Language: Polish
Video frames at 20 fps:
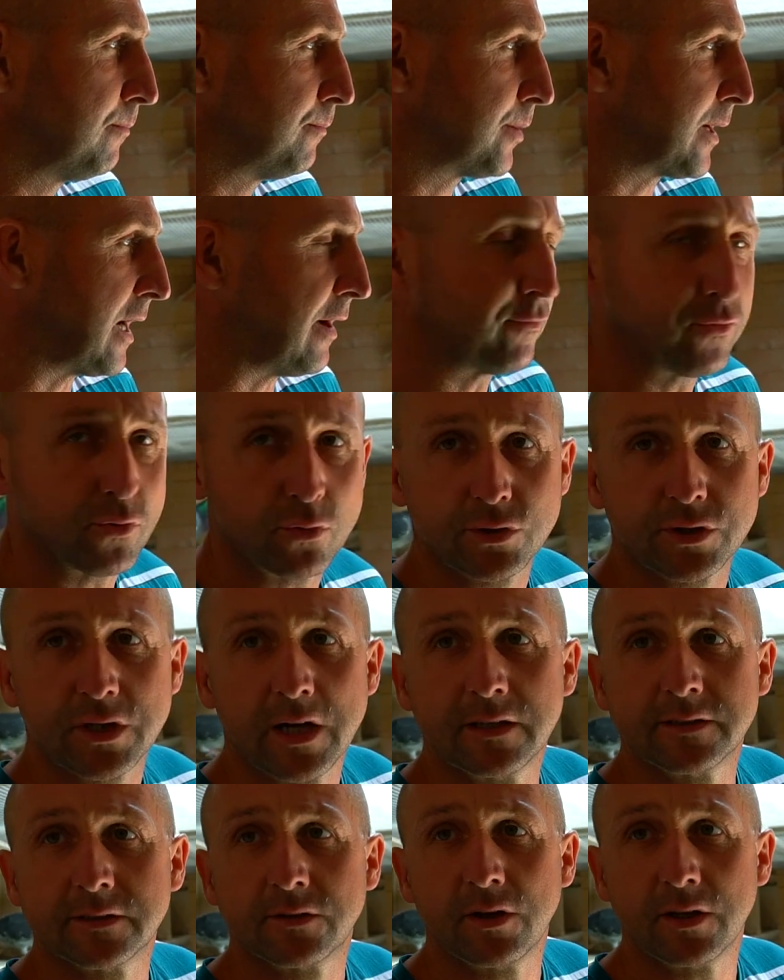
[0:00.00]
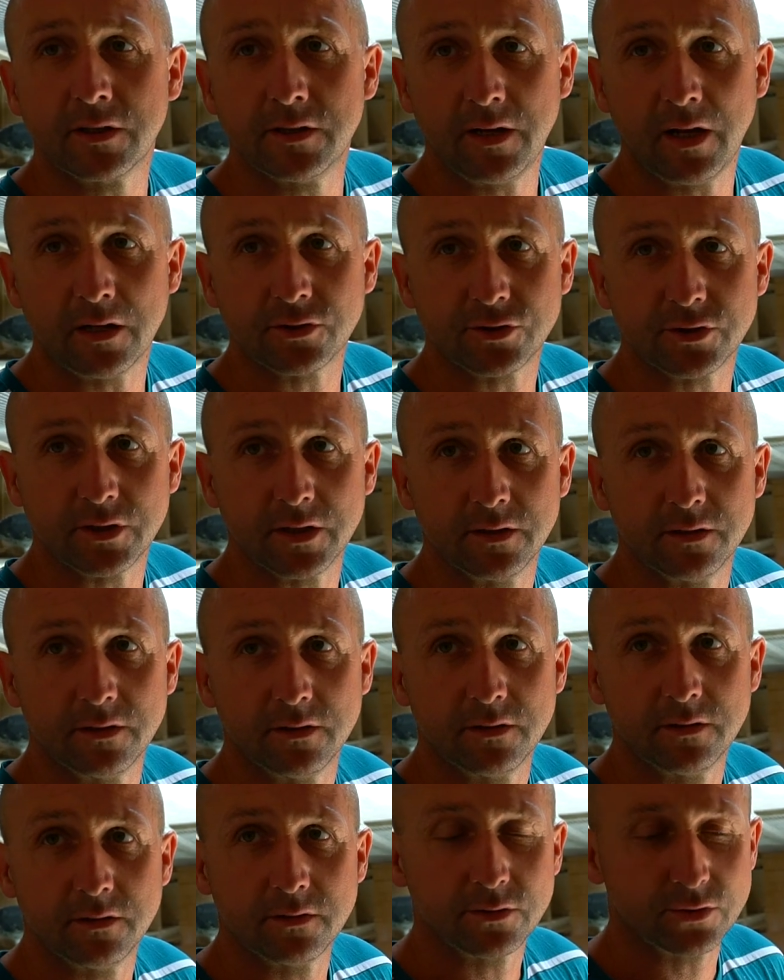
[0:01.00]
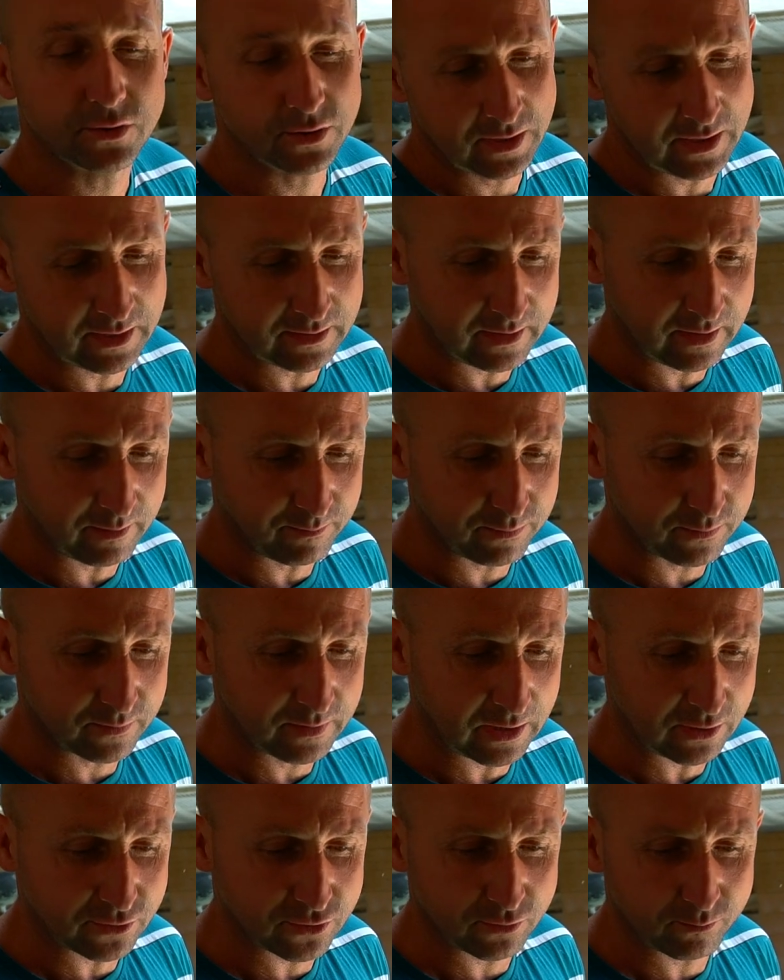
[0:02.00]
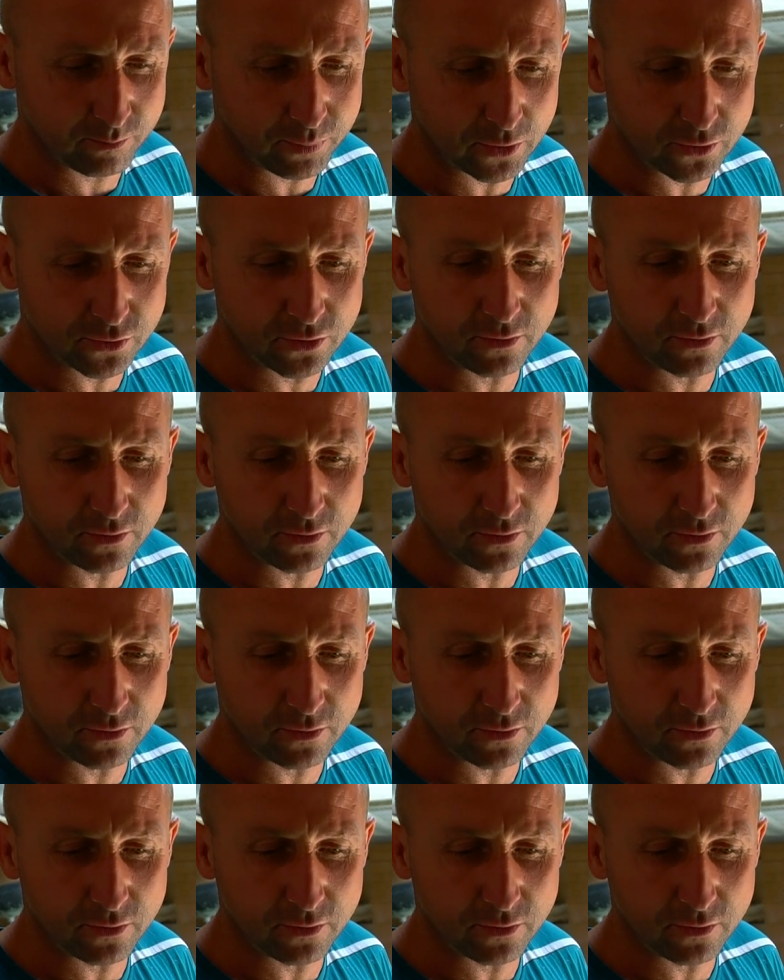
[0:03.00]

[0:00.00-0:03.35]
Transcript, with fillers: prawnuczka 111. No. Trzy lata pod